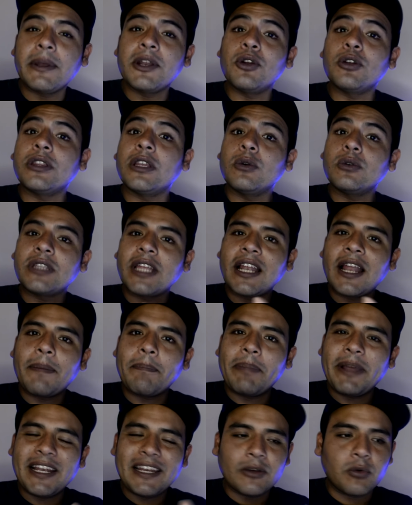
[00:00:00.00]
vez no te gustan las
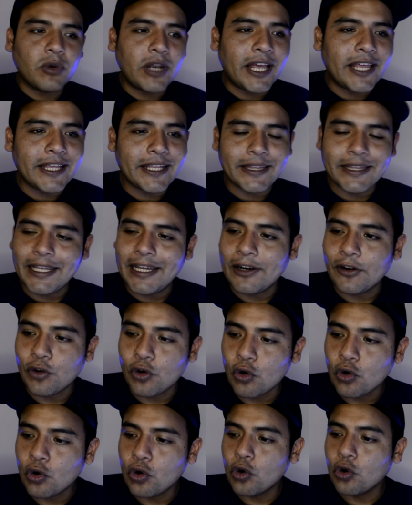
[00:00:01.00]
películas de
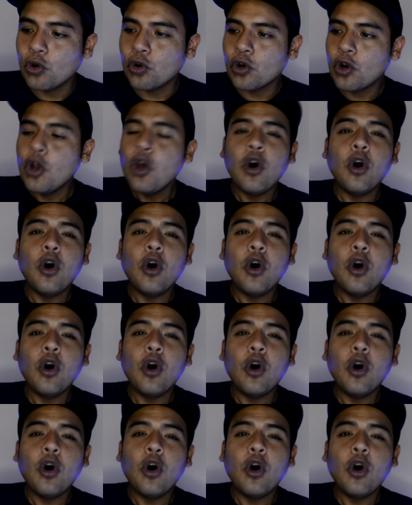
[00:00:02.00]
terror